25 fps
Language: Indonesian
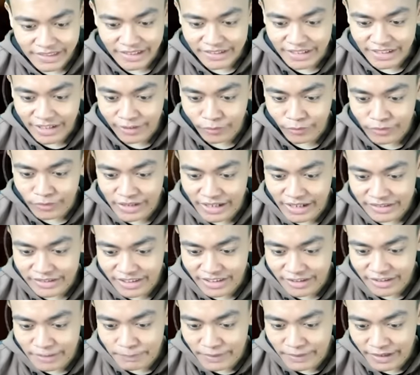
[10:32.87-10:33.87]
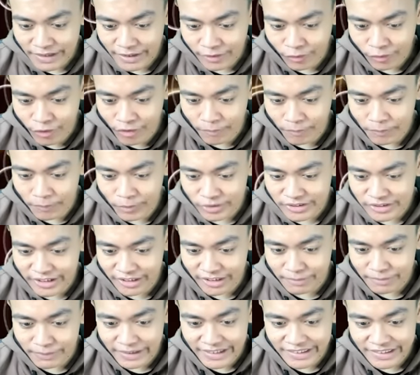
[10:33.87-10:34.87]
taruh di atas kepala robot
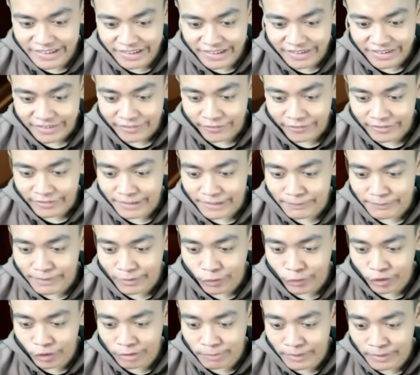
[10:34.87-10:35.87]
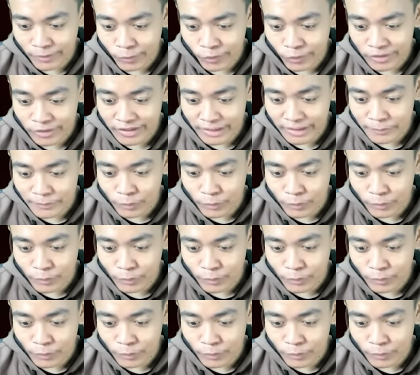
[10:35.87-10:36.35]
guys bayinya Oke bagus bagus Kamu